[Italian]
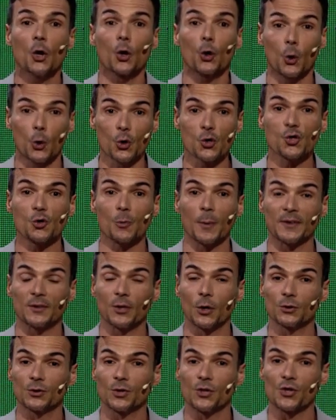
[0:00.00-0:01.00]
Corso
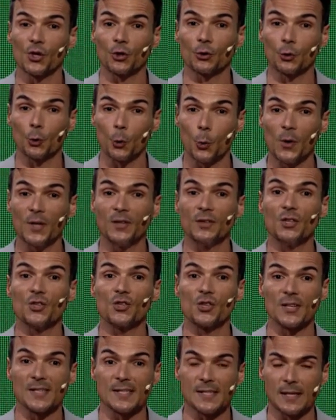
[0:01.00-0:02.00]
Matteotti
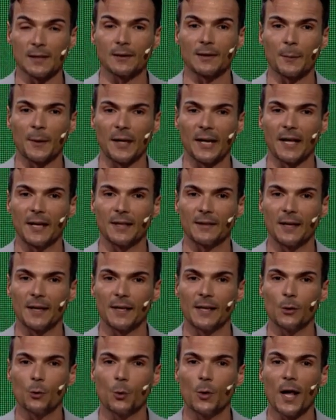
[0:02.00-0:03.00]
115 a Santa Margherita
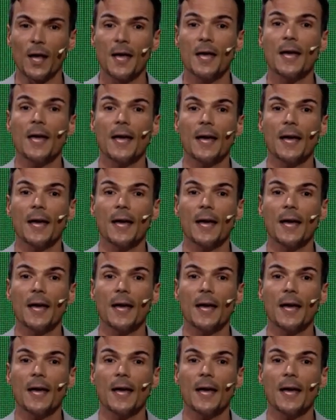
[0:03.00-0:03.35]
Ligure